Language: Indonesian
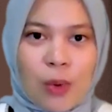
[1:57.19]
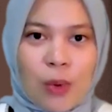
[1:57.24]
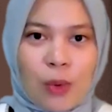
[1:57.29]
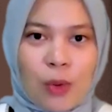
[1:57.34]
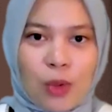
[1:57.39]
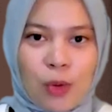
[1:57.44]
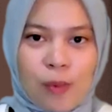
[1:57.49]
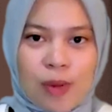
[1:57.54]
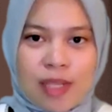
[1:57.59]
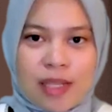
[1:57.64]

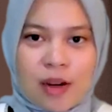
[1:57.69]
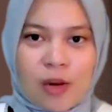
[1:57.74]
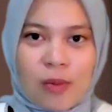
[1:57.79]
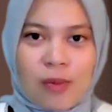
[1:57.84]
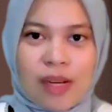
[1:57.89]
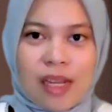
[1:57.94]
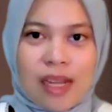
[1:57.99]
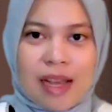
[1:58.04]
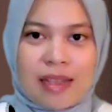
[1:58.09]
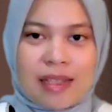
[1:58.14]
Untuk pasar
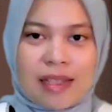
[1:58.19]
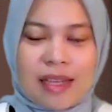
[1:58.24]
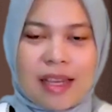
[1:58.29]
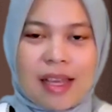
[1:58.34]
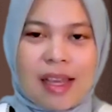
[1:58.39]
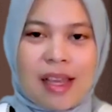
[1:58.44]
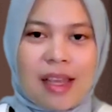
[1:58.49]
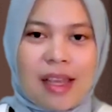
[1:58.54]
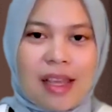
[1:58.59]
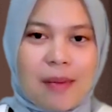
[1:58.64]
obligasi,
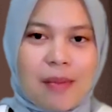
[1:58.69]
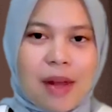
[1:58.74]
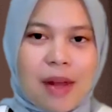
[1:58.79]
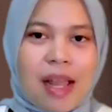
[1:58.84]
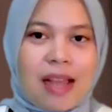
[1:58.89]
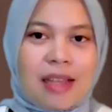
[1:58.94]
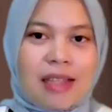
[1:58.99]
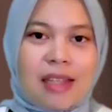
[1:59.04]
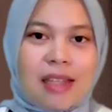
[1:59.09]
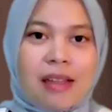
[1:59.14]
imbal
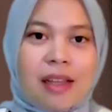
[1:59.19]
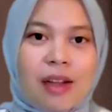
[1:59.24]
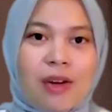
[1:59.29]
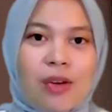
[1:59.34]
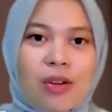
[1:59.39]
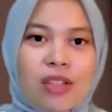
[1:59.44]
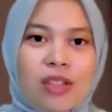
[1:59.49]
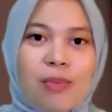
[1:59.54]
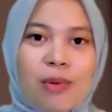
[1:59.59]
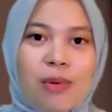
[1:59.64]
hasil
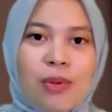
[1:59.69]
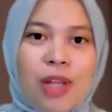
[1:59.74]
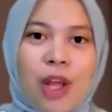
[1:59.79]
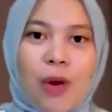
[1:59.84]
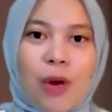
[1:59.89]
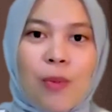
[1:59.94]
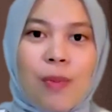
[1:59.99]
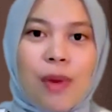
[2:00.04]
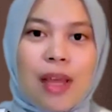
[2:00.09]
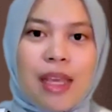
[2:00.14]
tenor 10
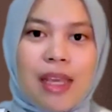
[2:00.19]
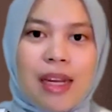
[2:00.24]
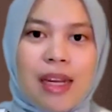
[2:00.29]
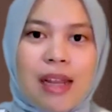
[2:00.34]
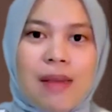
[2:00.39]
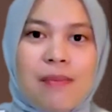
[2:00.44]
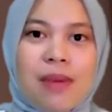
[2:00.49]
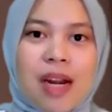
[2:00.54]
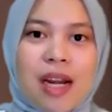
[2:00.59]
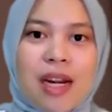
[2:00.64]
tahun pagi
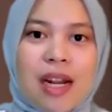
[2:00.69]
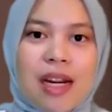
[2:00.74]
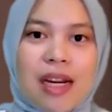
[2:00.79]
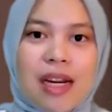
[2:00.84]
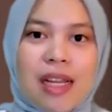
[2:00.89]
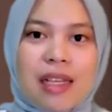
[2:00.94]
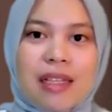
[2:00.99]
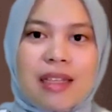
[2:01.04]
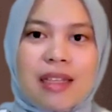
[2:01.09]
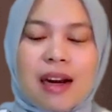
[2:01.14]
ini berada
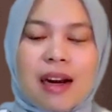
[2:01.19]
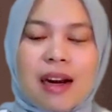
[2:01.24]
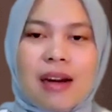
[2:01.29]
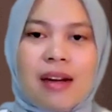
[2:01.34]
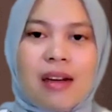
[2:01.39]
di kisaran